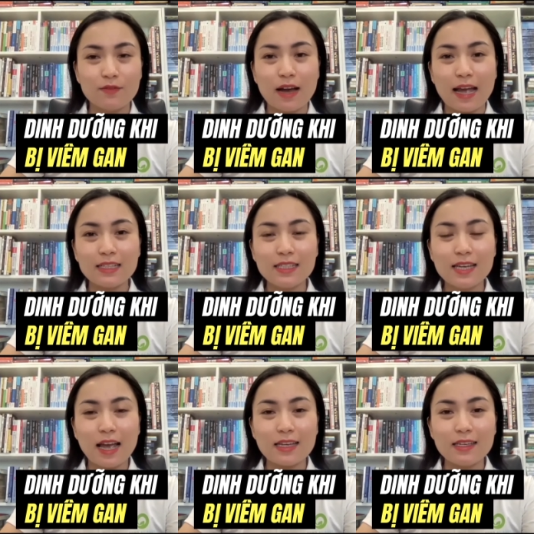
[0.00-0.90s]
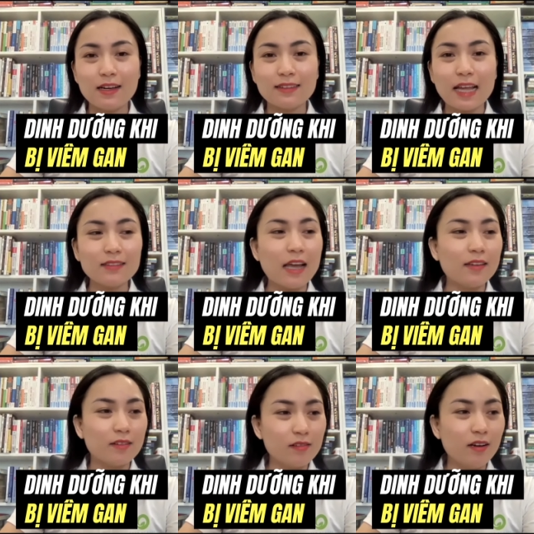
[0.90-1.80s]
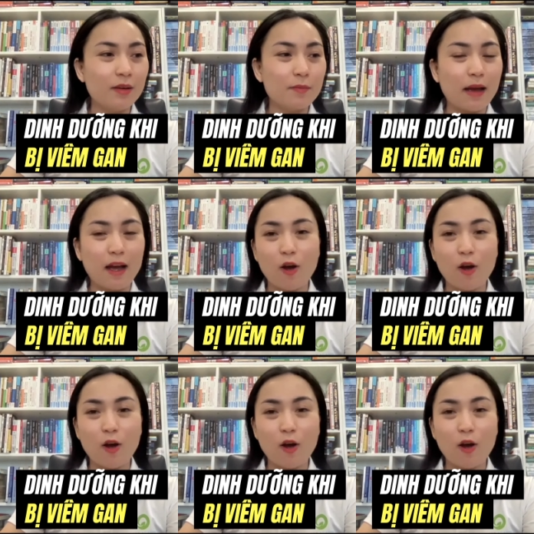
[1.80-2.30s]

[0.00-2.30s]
và anh chị hãy à, tắt tên những người mà